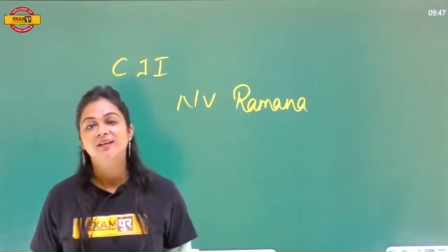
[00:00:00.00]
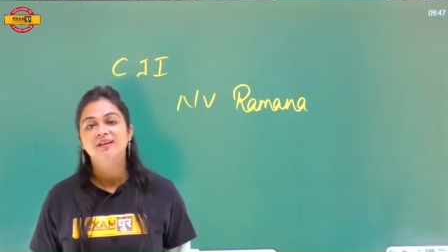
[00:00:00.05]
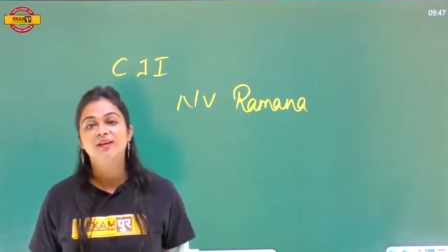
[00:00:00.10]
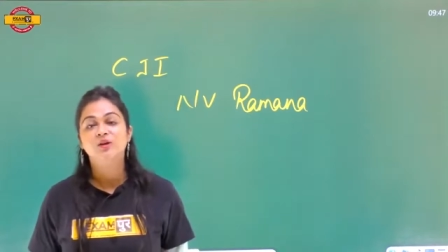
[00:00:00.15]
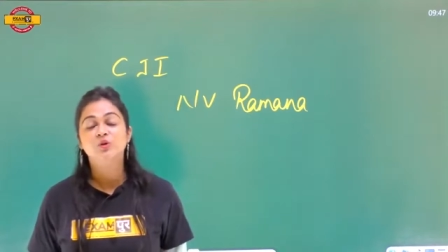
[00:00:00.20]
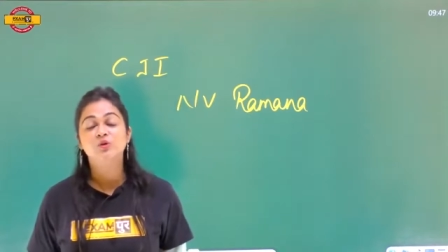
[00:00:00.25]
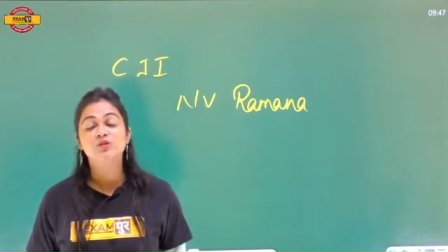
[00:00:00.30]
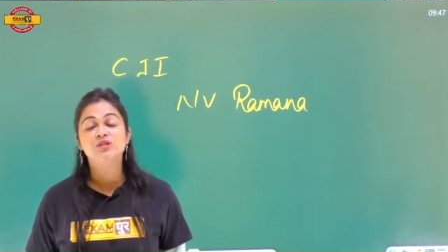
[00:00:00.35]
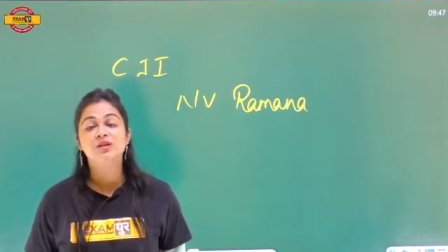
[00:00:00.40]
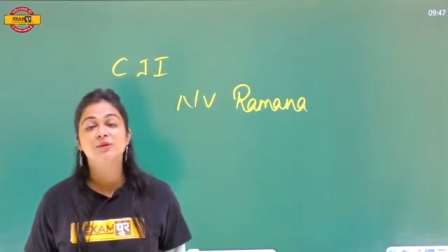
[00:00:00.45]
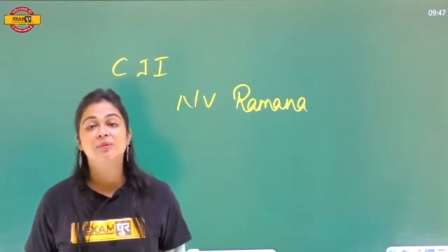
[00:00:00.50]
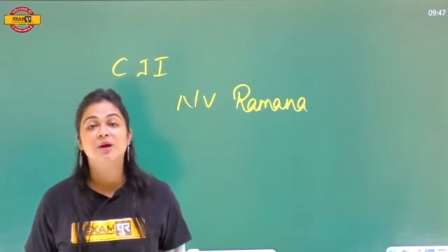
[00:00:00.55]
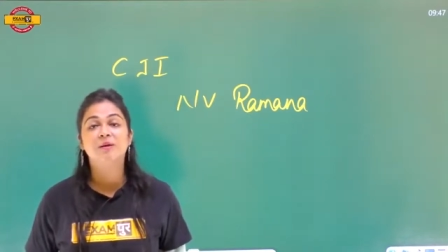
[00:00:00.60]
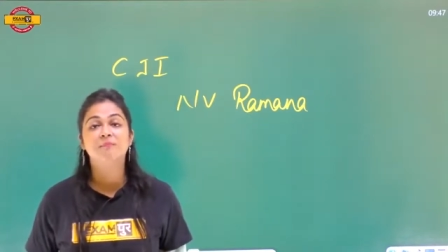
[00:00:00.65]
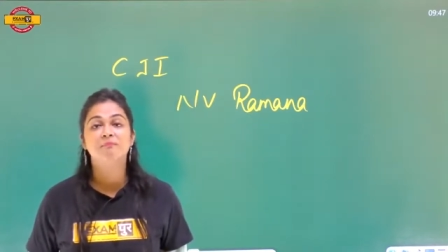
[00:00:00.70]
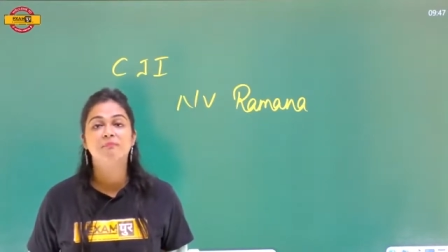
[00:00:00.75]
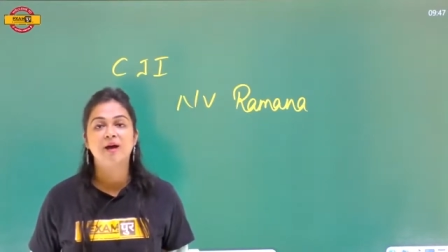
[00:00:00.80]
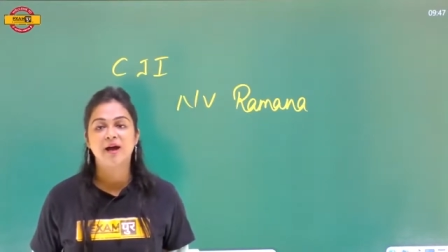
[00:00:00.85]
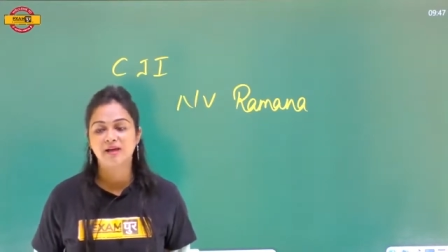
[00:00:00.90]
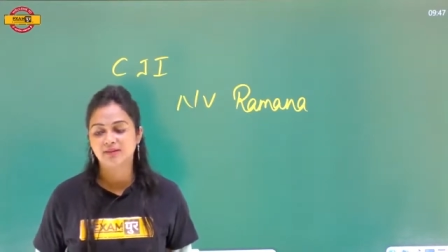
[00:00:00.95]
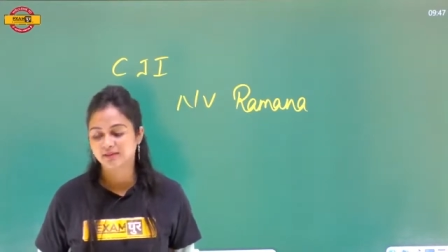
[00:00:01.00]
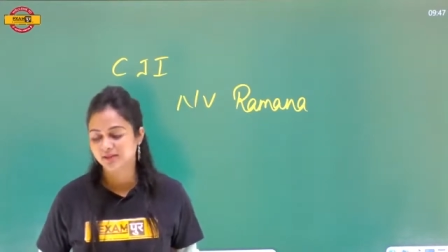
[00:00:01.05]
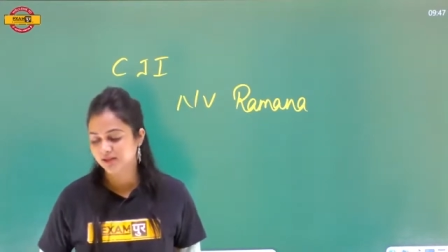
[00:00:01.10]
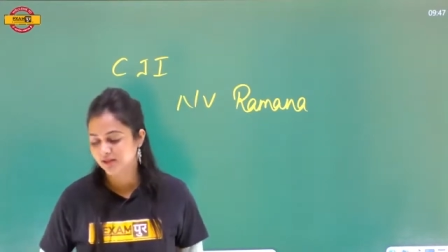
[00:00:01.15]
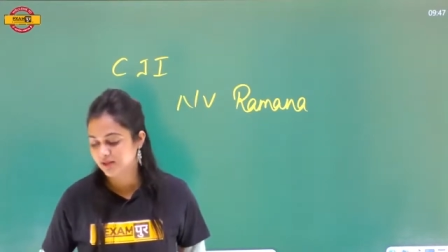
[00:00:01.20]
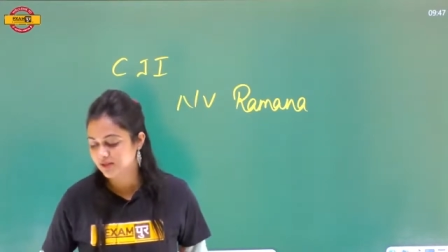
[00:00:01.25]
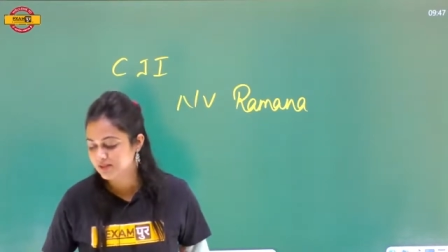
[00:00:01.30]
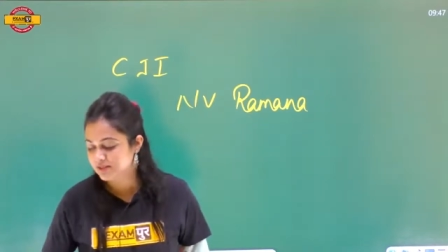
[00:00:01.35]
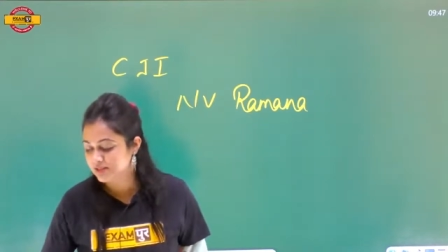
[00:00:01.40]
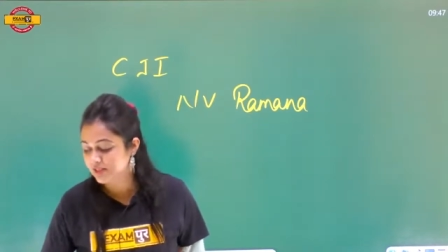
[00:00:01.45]
देखो जब हम बात
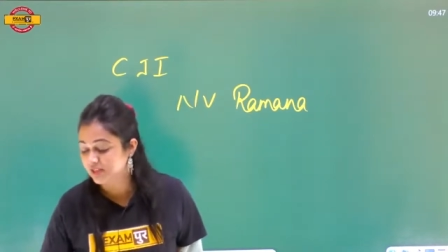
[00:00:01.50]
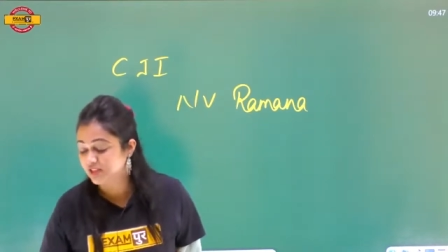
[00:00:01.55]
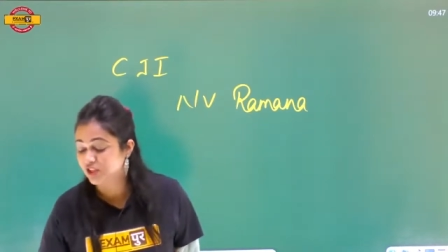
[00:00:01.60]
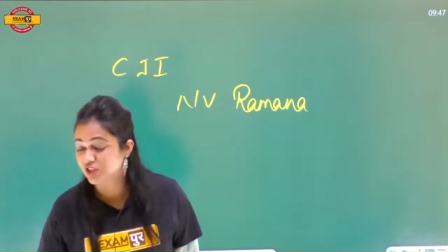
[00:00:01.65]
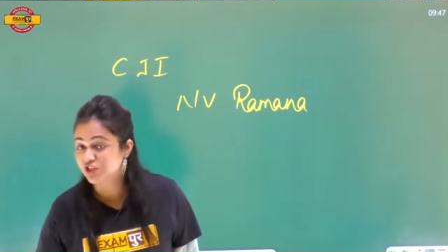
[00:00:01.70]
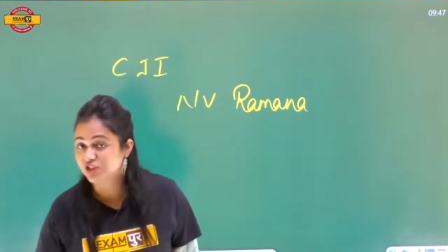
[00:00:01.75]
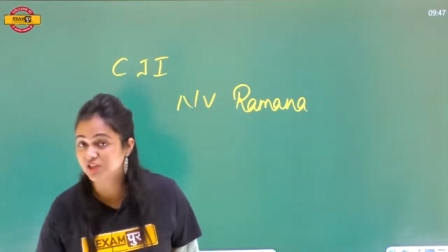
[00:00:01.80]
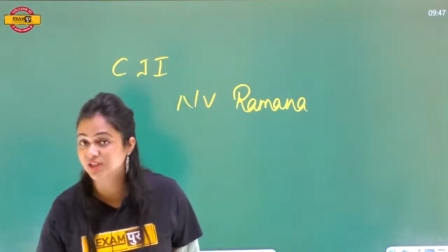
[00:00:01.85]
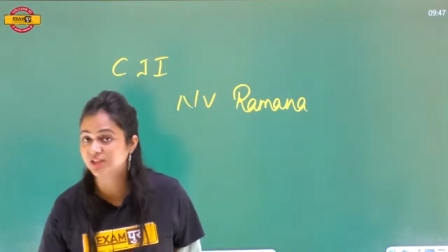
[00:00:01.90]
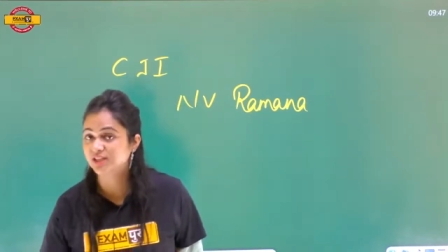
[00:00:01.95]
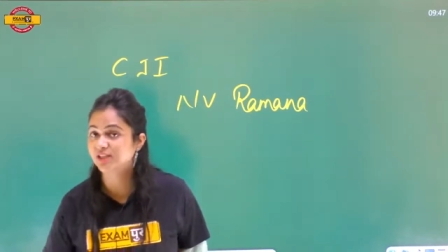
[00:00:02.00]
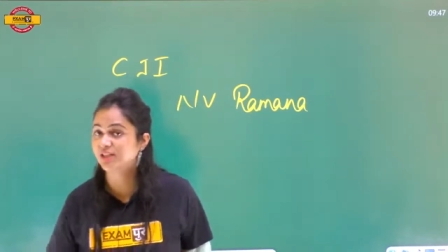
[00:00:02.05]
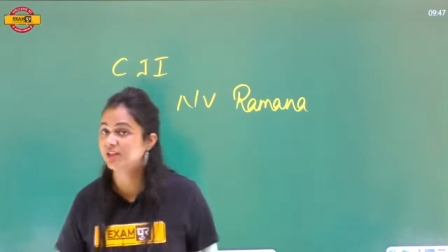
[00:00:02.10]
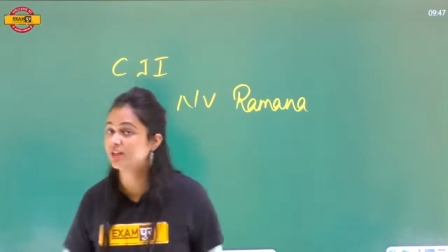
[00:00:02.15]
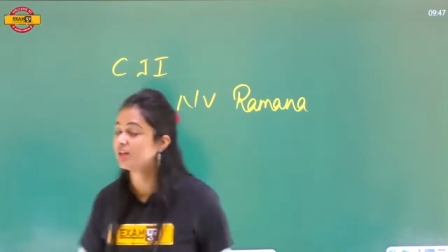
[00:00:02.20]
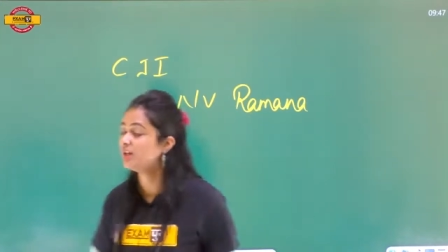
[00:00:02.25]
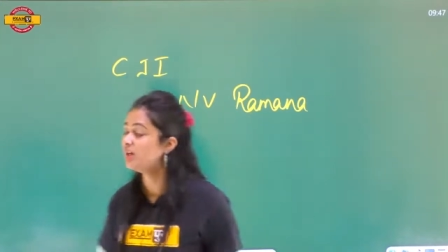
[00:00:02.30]
करें सेडिशन